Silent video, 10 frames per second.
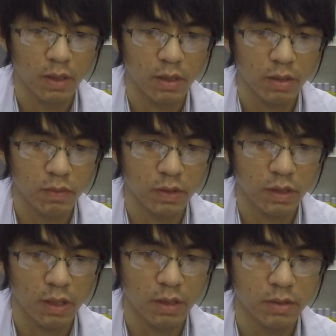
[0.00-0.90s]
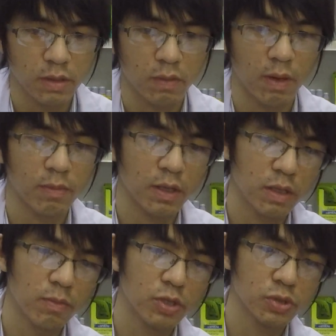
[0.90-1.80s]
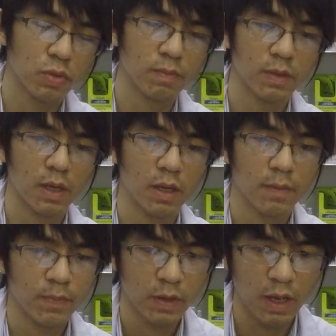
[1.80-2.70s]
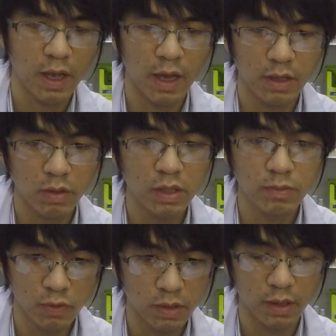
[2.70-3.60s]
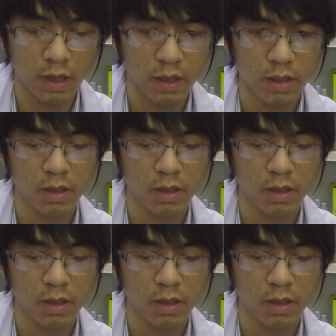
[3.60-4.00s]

และควรใช้เลือกความแรงที่เหมาะสมนะฮะ ถ้าหายก็รีบหยุดเลยนะ